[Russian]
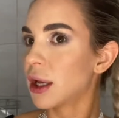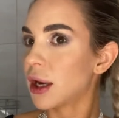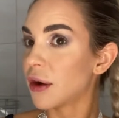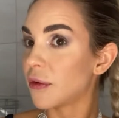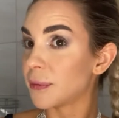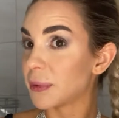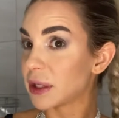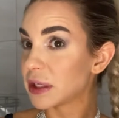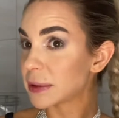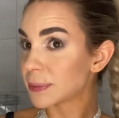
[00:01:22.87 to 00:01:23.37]
в
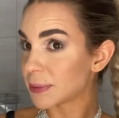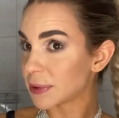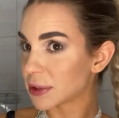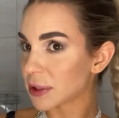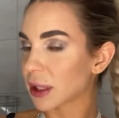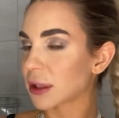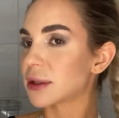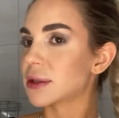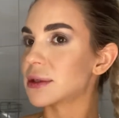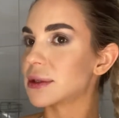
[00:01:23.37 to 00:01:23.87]
принципе,
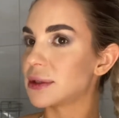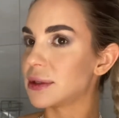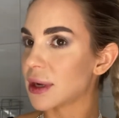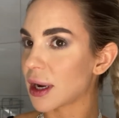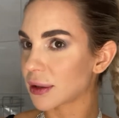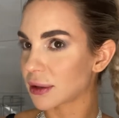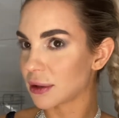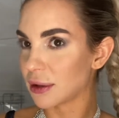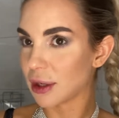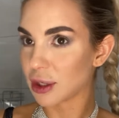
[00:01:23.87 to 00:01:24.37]
знаки
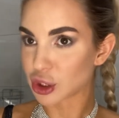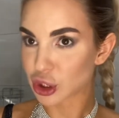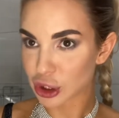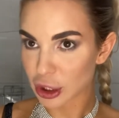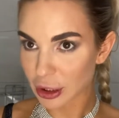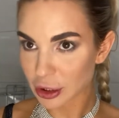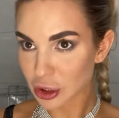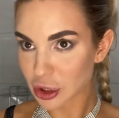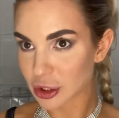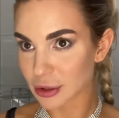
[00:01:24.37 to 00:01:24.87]
зодиаки для
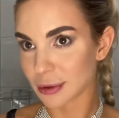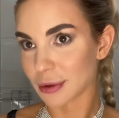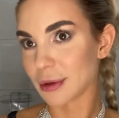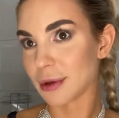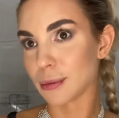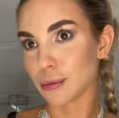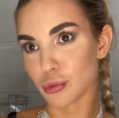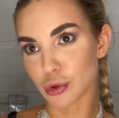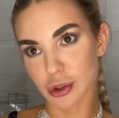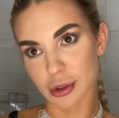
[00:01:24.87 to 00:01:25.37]
женщин и
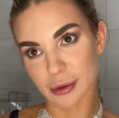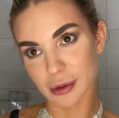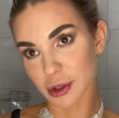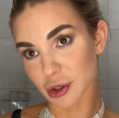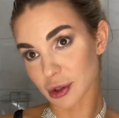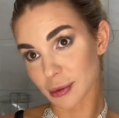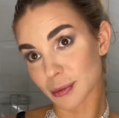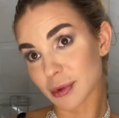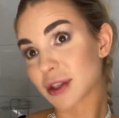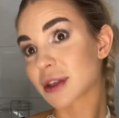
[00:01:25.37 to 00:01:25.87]
для мужчин
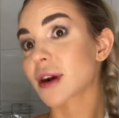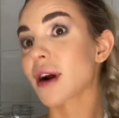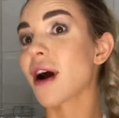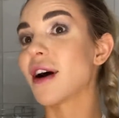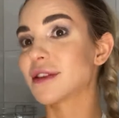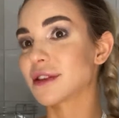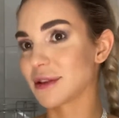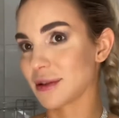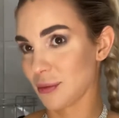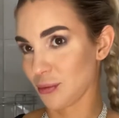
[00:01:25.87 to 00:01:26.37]
должны быть
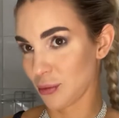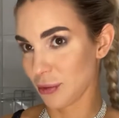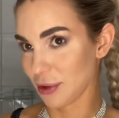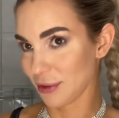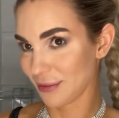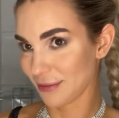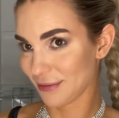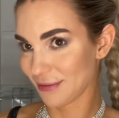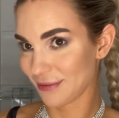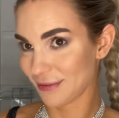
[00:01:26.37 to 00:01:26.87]
разными.
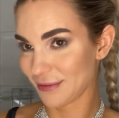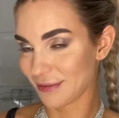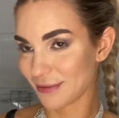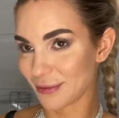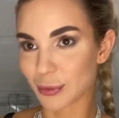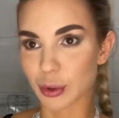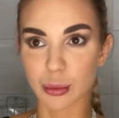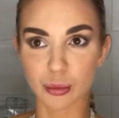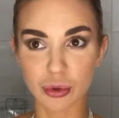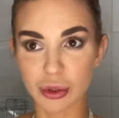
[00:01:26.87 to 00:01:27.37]

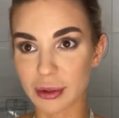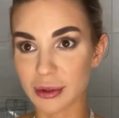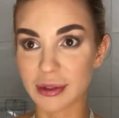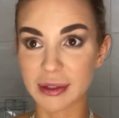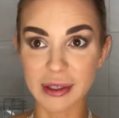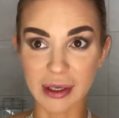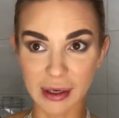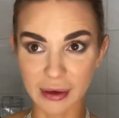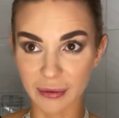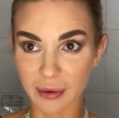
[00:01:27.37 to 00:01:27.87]
Потому что
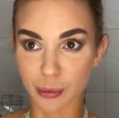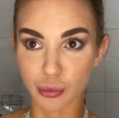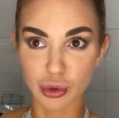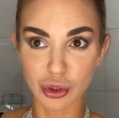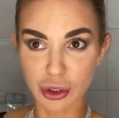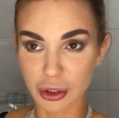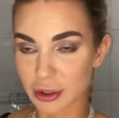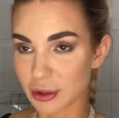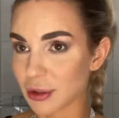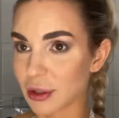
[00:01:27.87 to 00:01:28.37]
дева
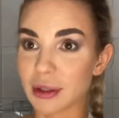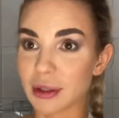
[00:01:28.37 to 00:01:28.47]
мужчина это